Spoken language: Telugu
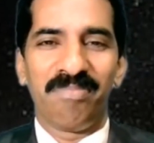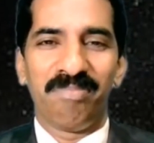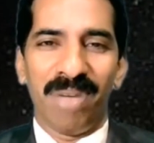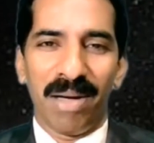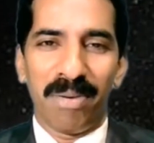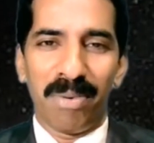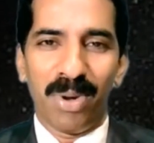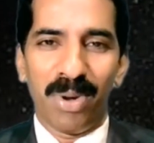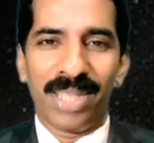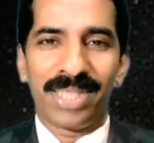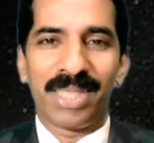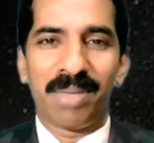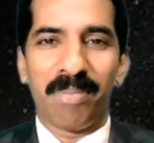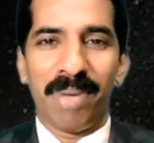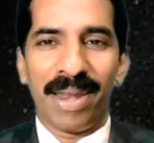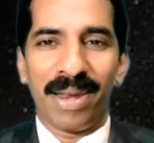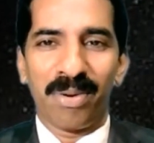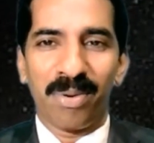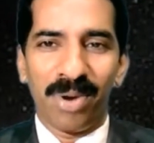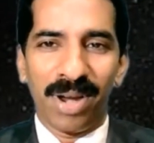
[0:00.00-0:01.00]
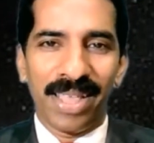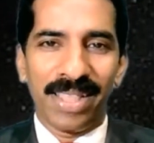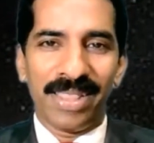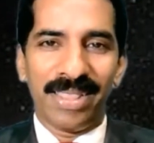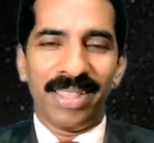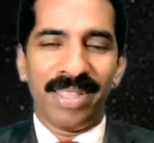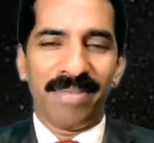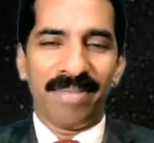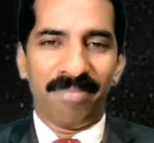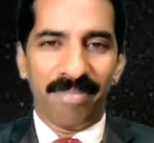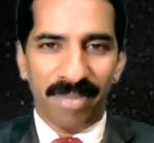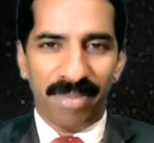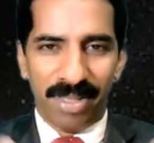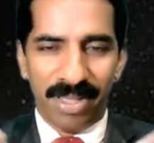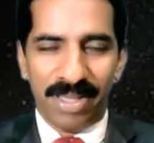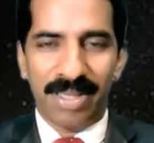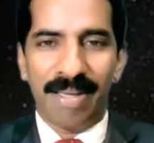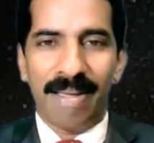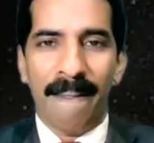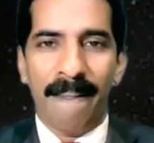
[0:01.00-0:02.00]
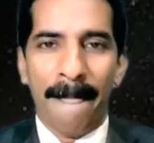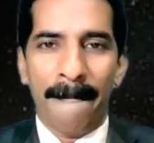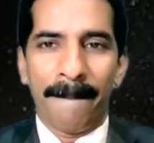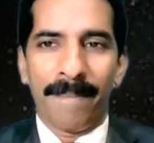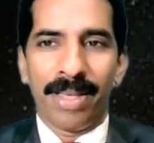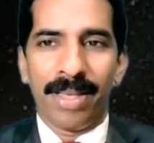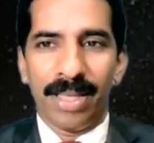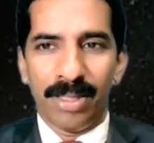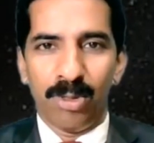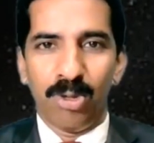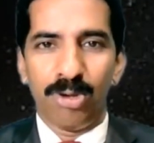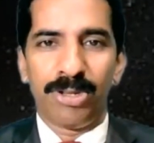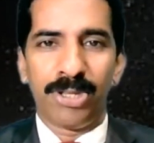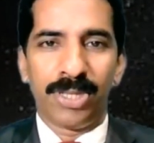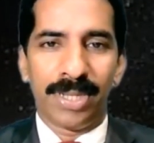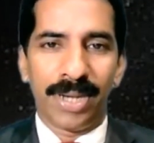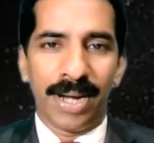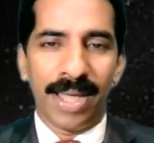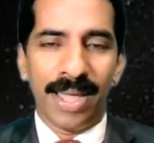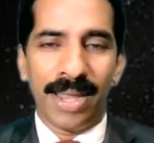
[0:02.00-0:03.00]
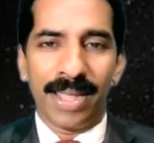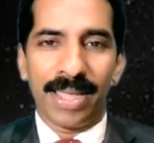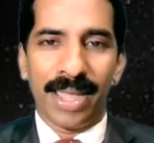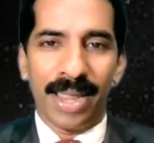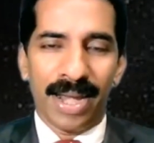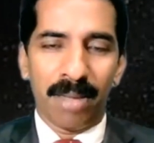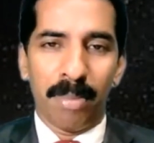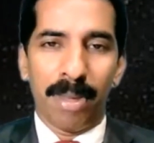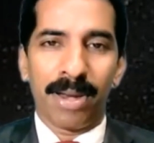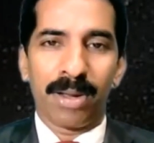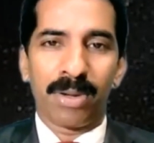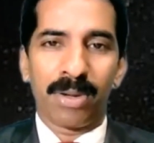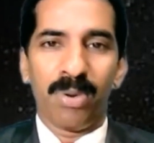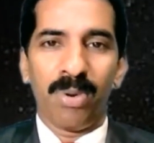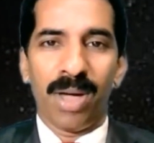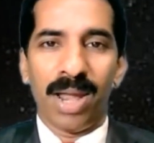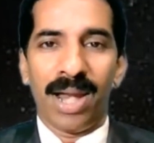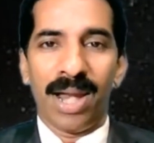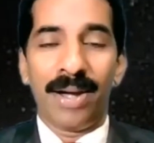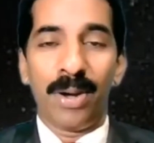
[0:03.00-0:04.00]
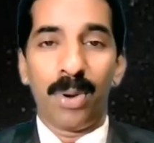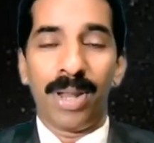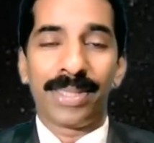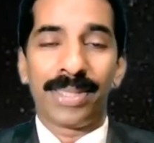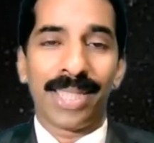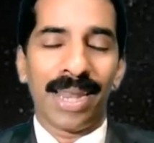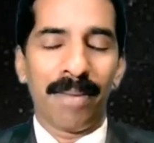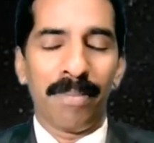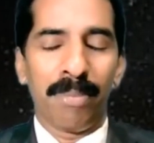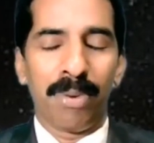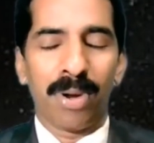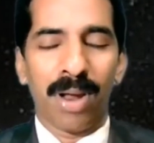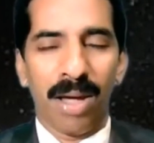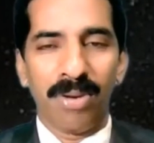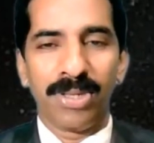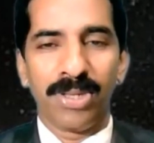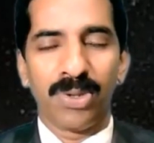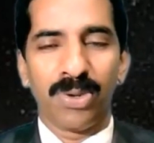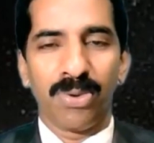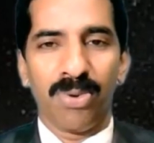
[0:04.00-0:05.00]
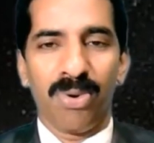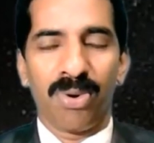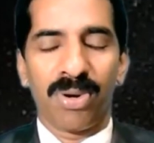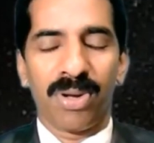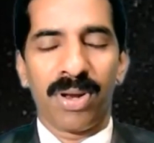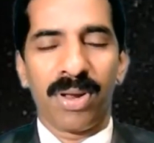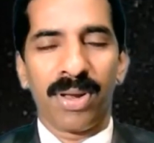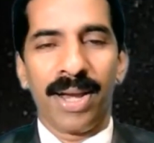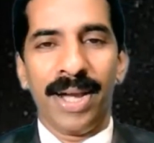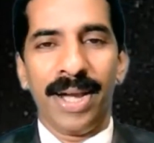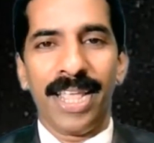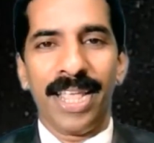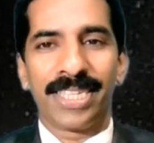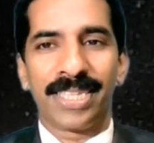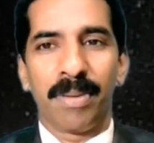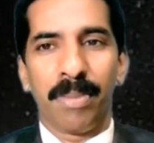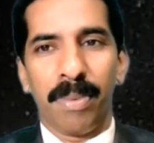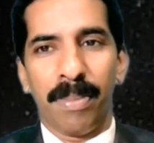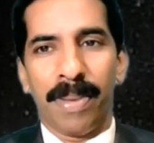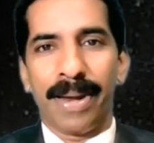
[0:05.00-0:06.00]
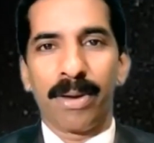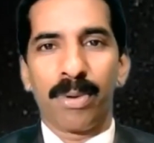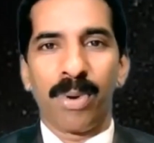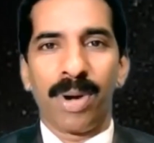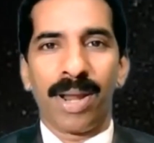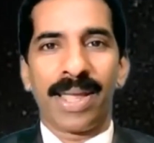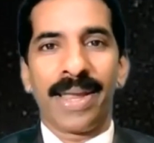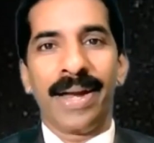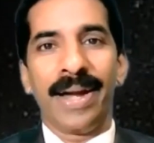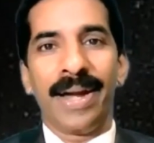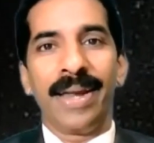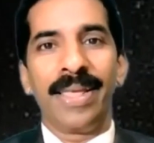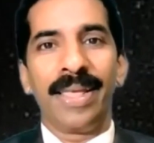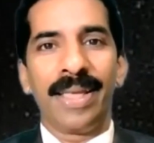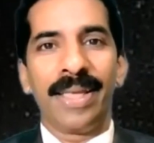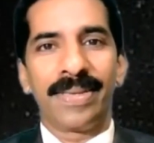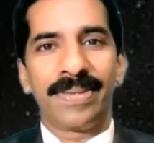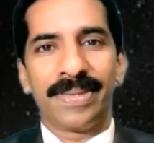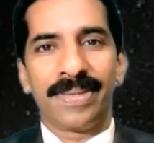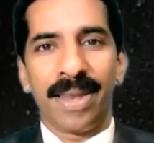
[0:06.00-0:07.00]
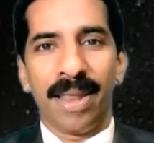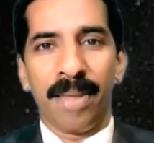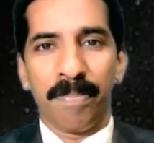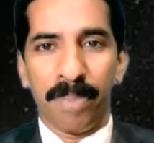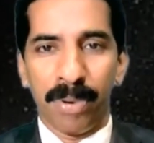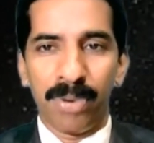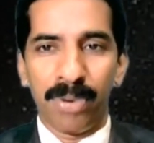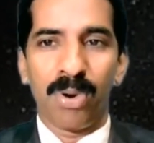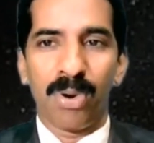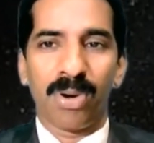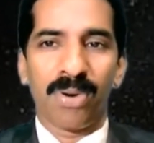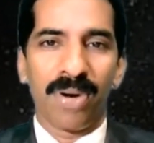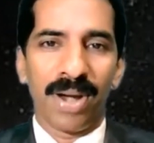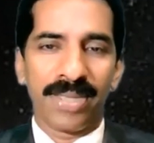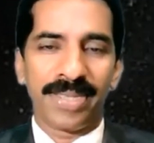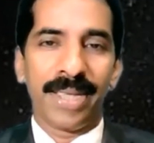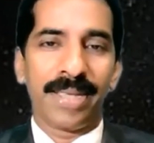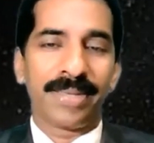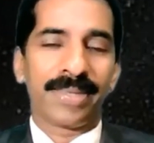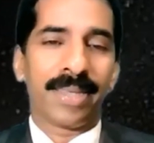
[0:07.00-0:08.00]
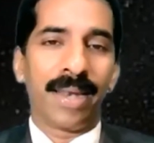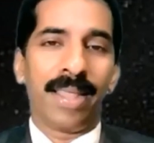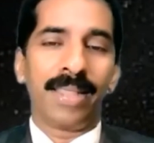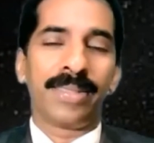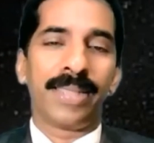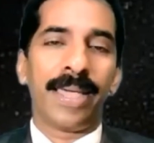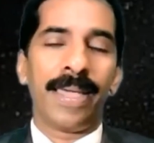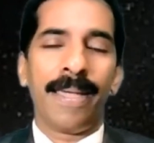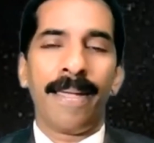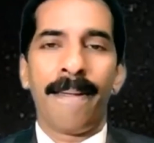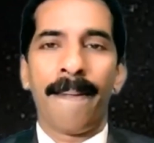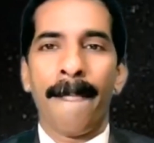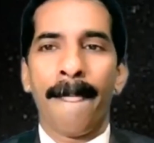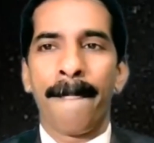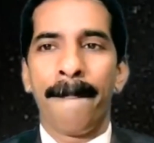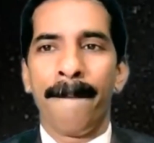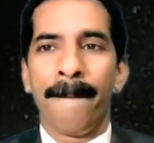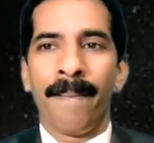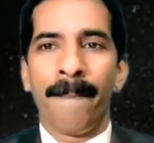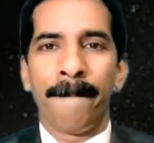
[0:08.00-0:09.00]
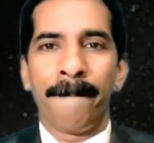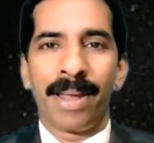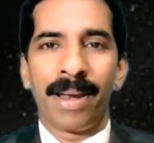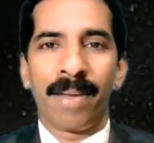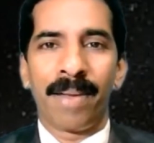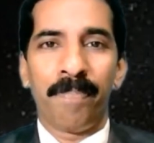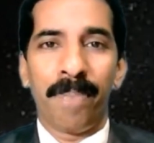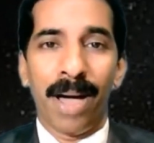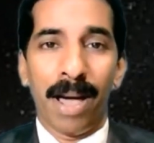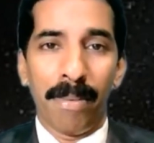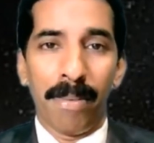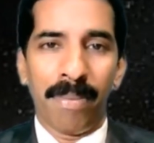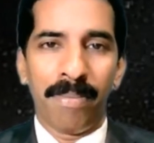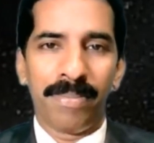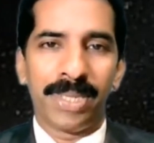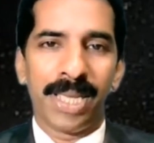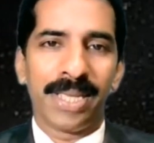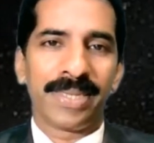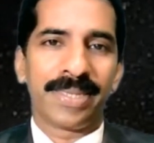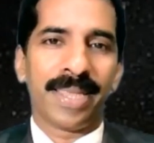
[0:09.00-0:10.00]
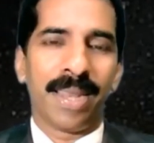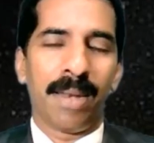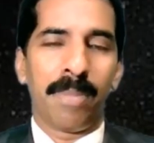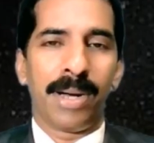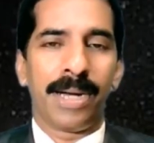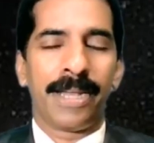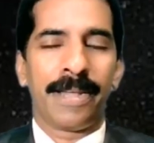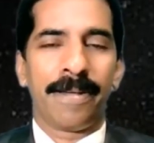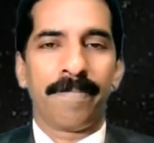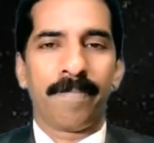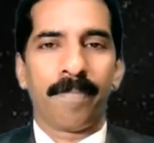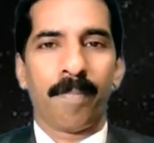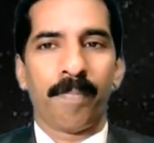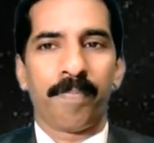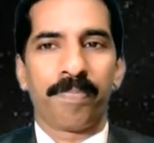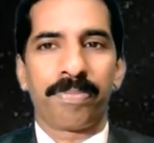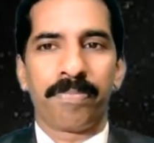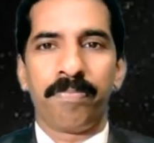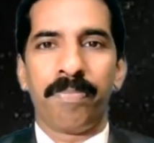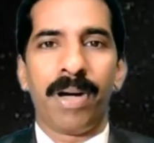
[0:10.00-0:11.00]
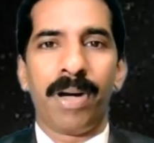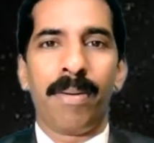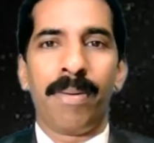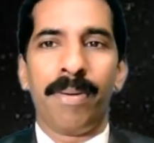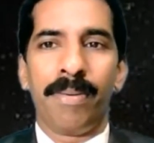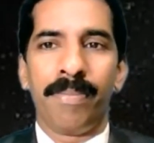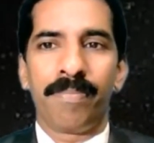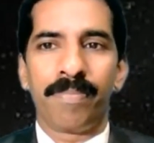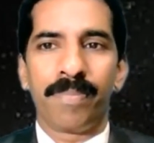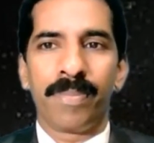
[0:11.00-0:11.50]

మామూలు అయితే మనం కూడా దృష్టించడానికి అంటే మనకు అలాంటి ఉన్న తలంపు రావచ్చు ఒకరు కీడు చేసినప్పుడు మనం కూడా కీడు చేస్తున్నప్పుడు ఒకవేళ చేసినట్లయితే మన పాపం అనమాట పాపం